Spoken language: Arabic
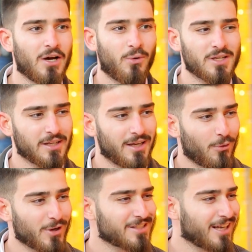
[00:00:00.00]
وصل
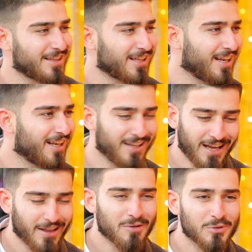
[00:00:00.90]
وصلتنا
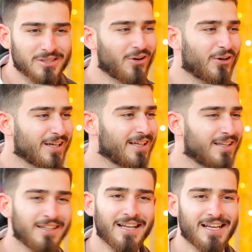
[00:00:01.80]
لهذا المستوى
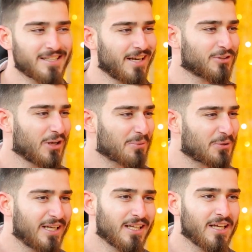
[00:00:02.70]
هسه طلاب
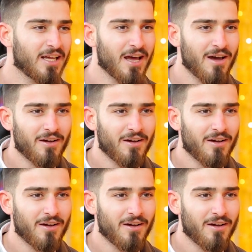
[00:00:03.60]
كليه